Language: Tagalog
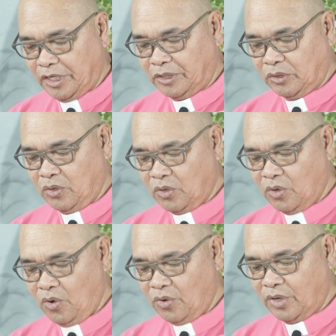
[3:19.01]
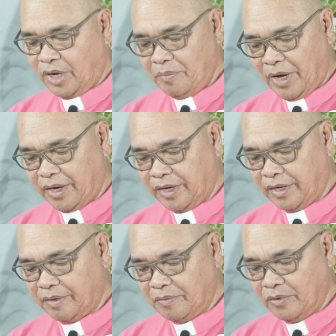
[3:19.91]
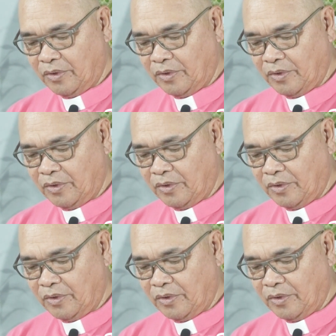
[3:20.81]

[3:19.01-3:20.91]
mulitok o grabay,